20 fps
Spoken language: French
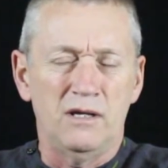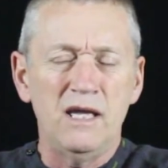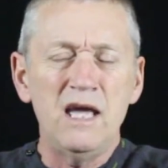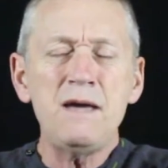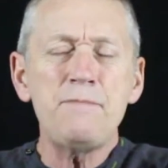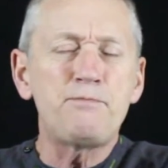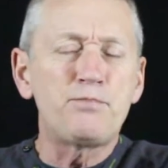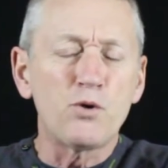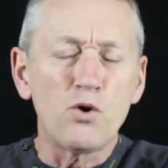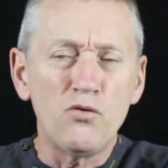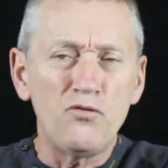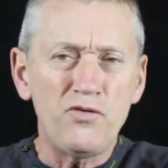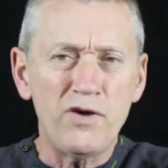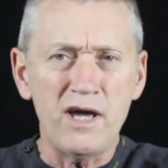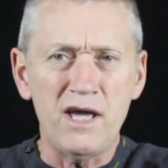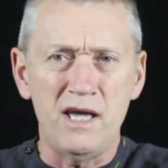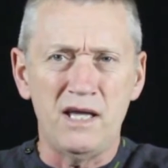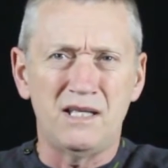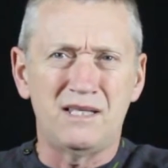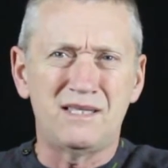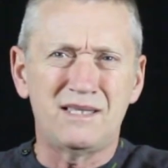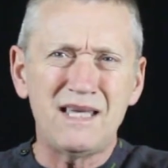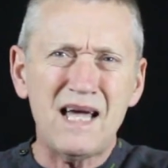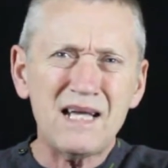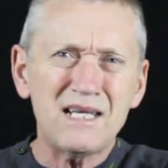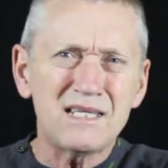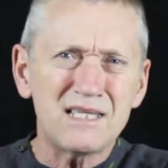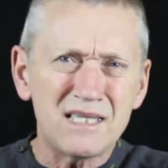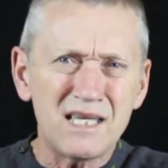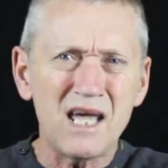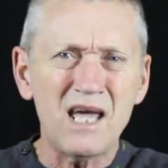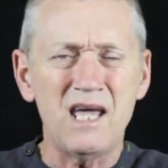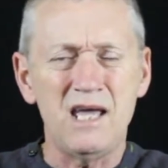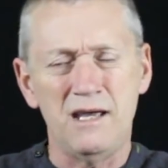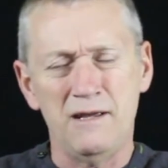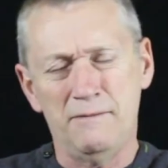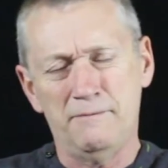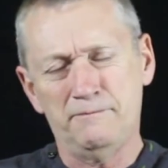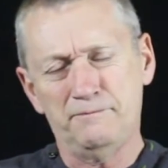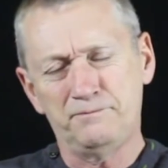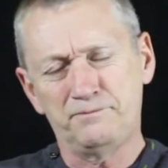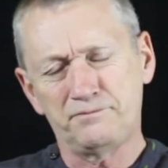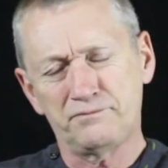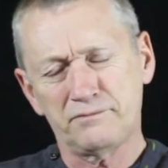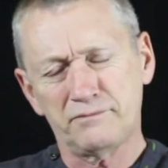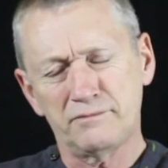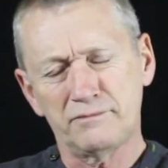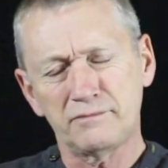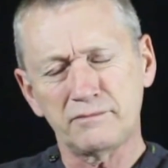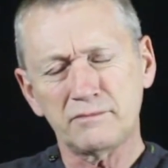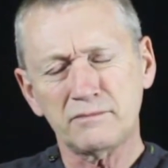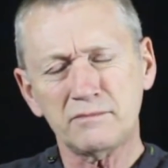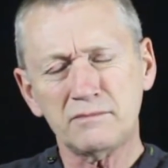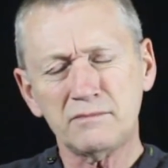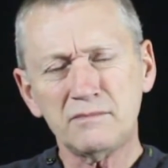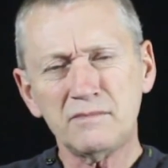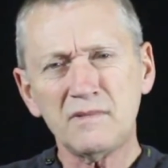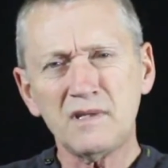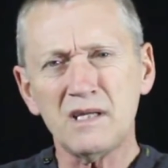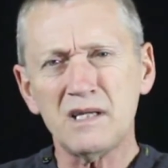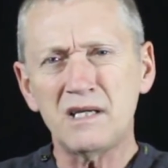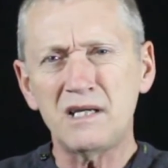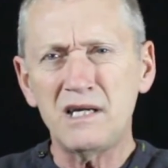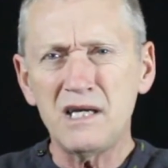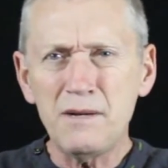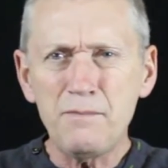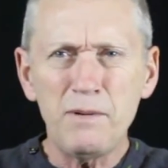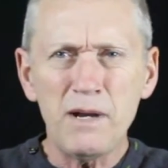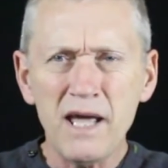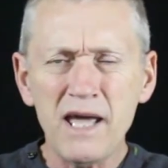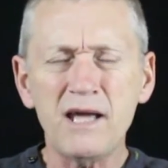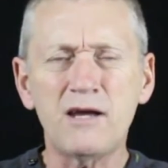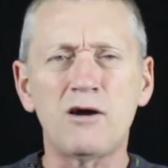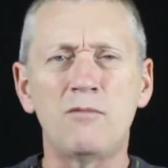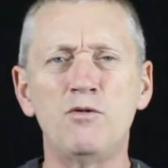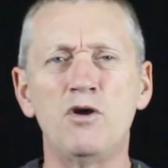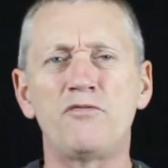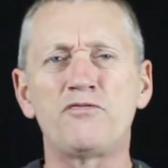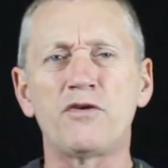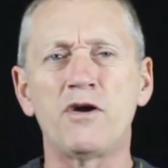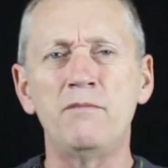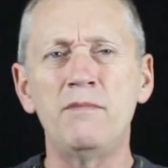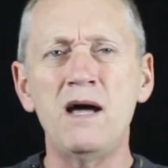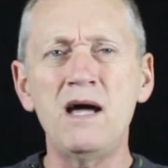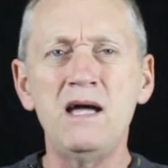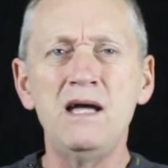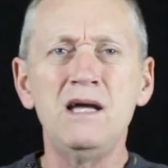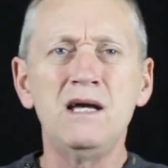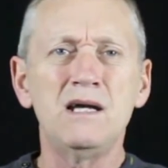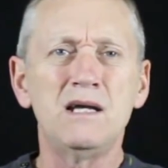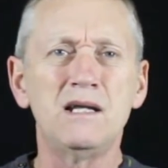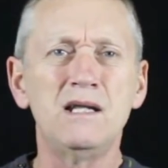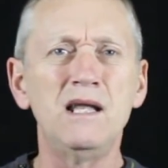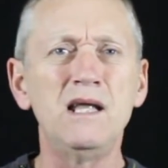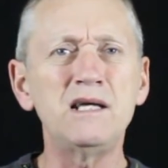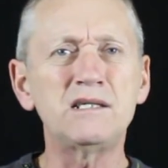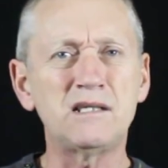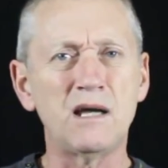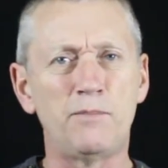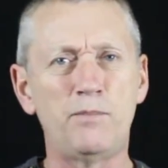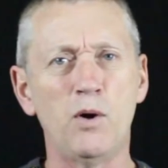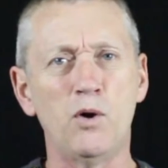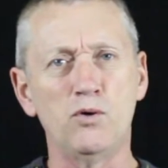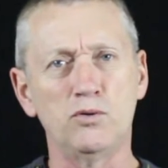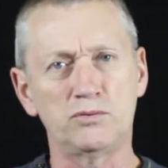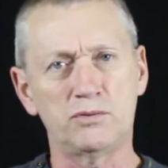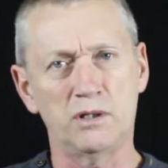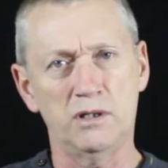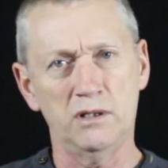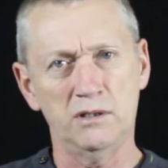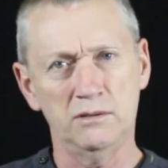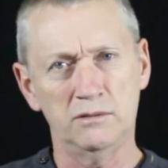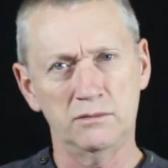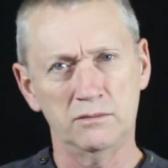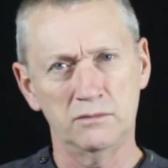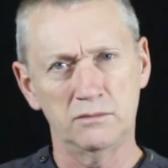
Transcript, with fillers: éprouver, tester, cribler comme le froment les apôtres.